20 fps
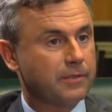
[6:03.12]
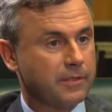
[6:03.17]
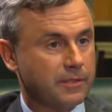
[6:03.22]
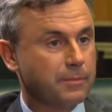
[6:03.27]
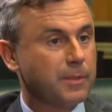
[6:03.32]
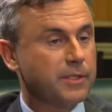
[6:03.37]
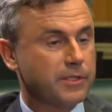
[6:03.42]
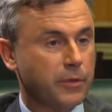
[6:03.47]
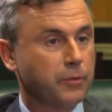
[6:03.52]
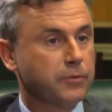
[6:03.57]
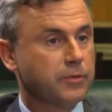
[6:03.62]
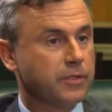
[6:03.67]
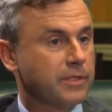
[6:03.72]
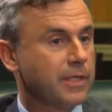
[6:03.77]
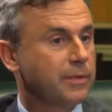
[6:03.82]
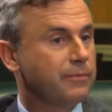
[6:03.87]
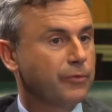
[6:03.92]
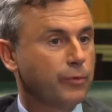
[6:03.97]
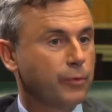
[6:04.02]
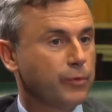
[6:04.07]
das
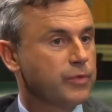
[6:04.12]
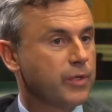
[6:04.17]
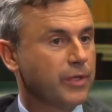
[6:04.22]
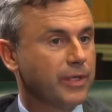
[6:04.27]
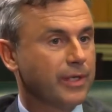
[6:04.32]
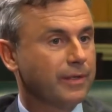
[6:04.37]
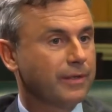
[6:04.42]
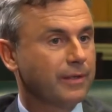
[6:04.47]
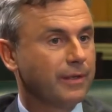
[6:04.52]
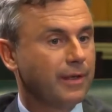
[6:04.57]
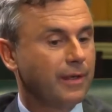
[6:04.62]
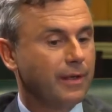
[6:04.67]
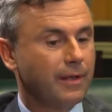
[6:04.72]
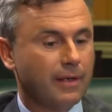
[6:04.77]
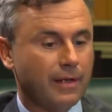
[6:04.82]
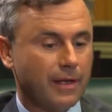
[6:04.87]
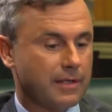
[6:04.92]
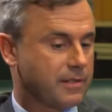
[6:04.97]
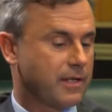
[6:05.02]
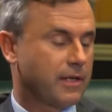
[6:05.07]
Pensionssystem funktioniert.
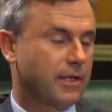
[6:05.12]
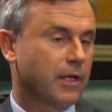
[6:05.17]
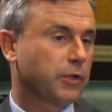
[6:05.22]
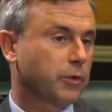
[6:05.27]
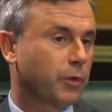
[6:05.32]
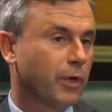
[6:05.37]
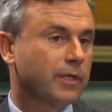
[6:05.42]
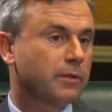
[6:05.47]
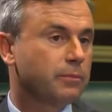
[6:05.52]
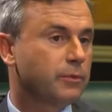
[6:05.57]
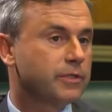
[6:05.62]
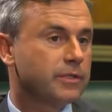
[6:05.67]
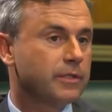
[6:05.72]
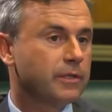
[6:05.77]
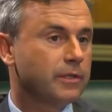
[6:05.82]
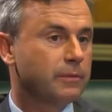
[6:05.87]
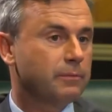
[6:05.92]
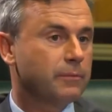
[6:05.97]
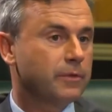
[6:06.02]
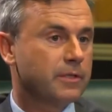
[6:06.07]
Also genau dort muss
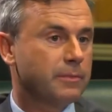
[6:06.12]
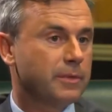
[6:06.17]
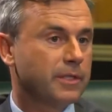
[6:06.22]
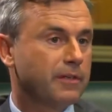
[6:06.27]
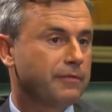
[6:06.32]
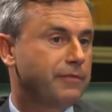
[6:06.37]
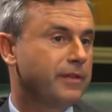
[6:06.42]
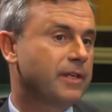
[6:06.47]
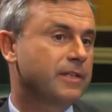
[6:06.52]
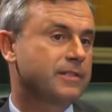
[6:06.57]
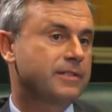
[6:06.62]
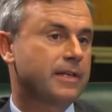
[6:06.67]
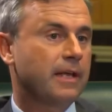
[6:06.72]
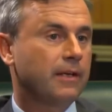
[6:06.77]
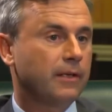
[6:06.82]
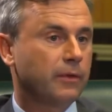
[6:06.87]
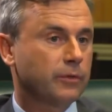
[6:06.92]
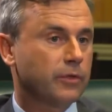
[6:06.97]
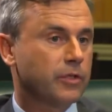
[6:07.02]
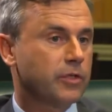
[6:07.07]
ich, muss ich mit der
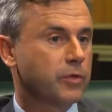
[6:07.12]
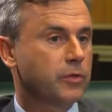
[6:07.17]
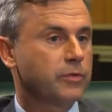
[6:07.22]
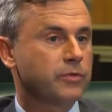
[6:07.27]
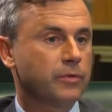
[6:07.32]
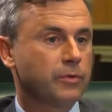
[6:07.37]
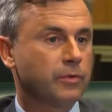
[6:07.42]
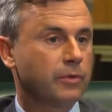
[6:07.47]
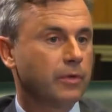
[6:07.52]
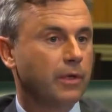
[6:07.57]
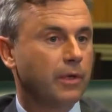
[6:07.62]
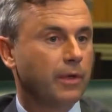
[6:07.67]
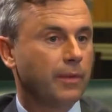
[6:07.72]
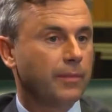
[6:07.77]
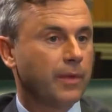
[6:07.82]
finanziellen Unterstützung